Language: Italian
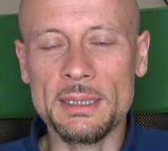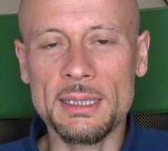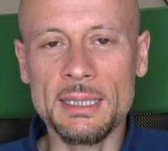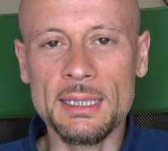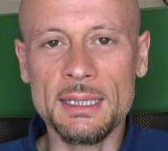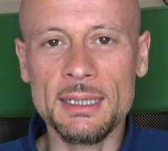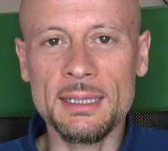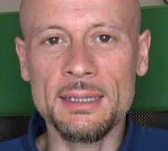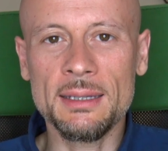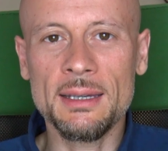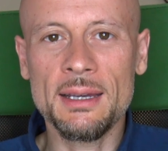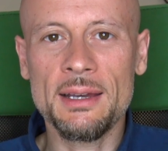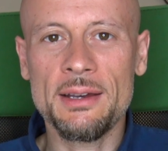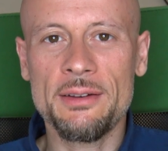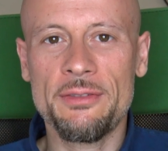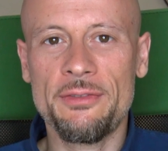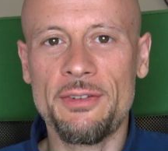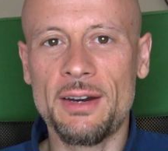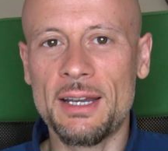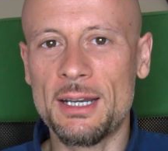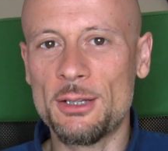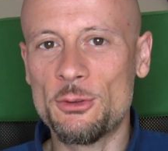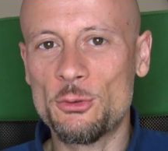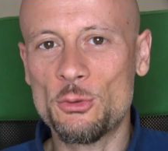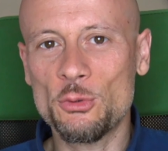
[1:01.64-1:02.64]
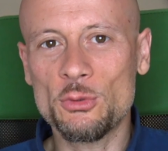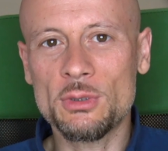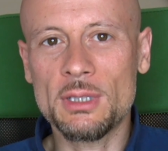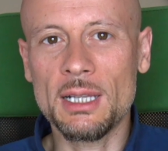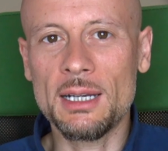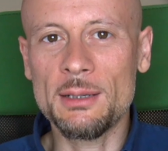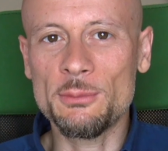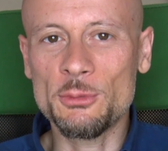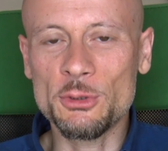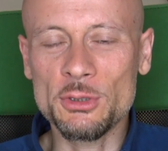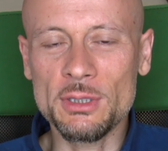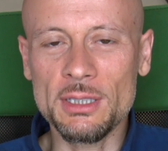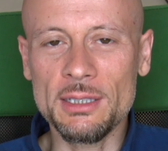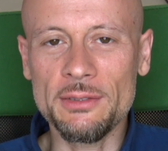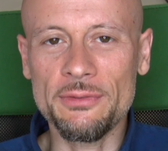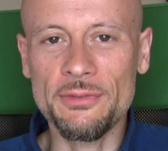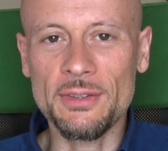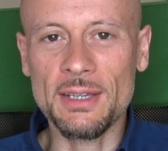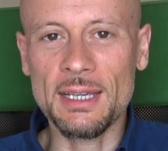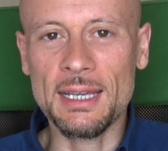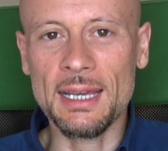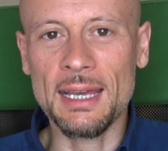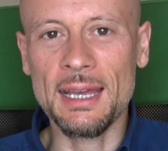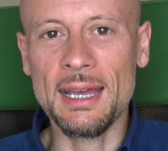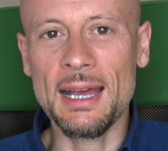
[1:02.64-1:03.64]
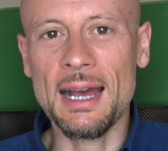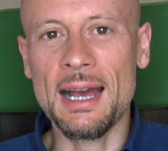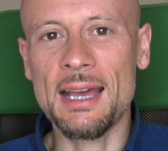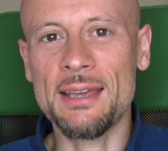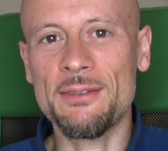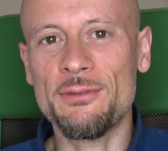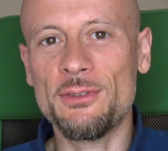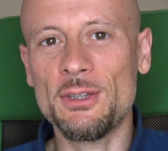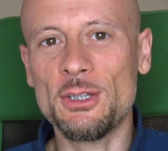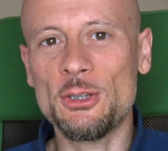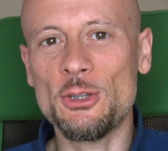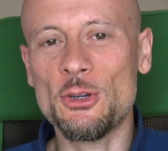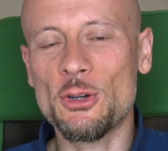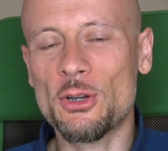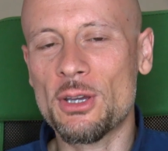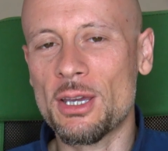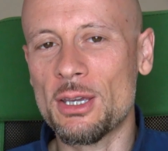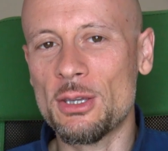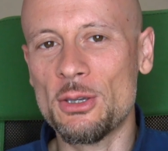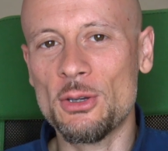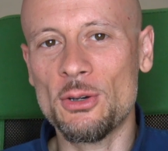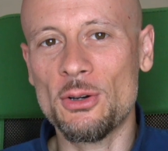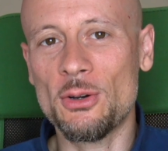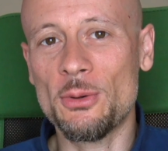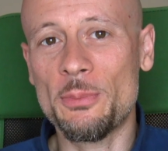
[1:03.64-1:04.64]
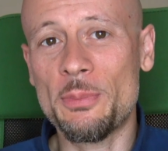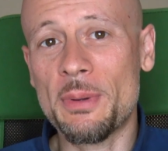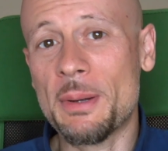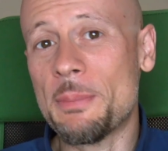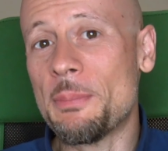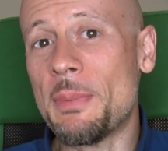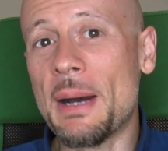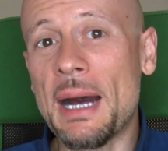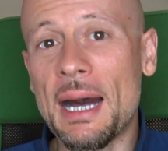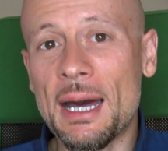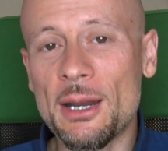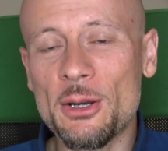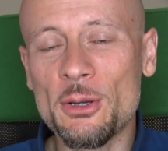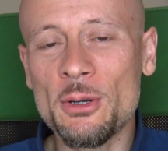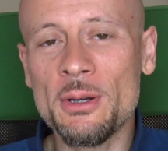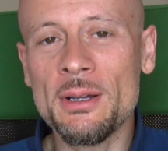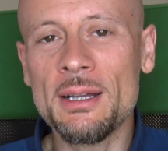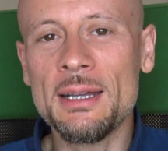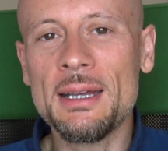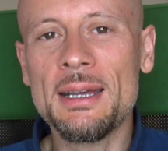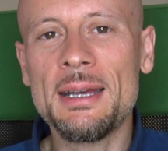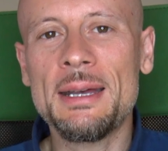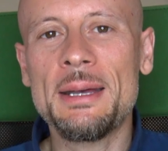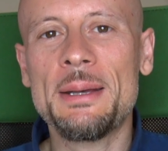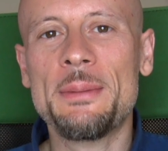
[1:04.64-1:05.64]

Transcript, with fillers: di fare tutte le modifiche ai video che io preparo,